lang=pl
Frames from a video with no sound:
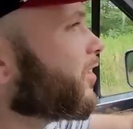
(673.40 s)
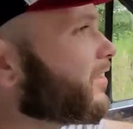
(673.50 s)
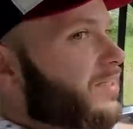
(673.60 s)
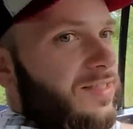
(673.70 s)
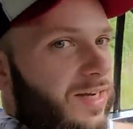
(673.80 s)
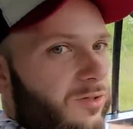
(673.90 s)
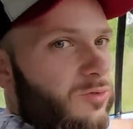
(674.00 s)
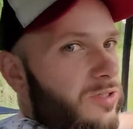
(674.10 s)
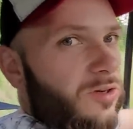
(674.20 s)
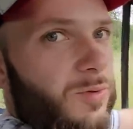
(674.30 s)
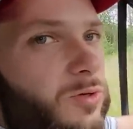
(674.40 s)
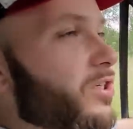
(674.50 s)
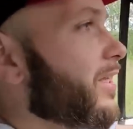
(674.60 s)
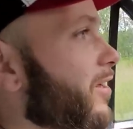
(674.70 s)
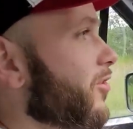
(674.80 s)
kiedyś z terenu, zrobiło
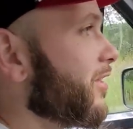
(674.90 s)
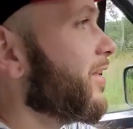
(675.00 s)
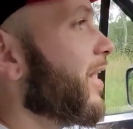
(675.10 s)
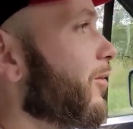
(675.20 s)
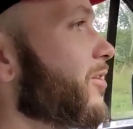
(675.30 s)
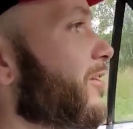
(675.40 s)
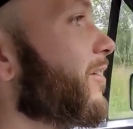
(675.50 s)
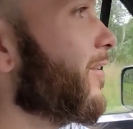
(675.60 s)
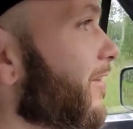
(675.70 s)
się tak, że nie, nie dałeś... ale